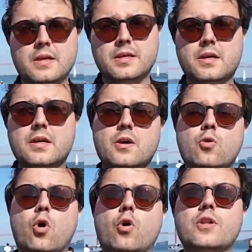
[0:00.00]
ir
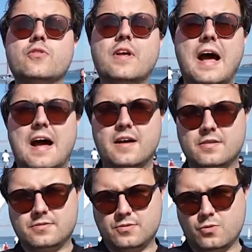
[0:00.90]
colonizar
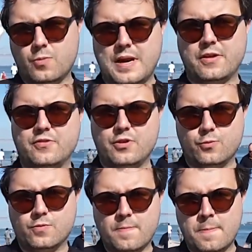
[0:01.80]
o
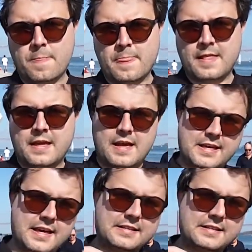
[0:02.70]
Brasil. Aqui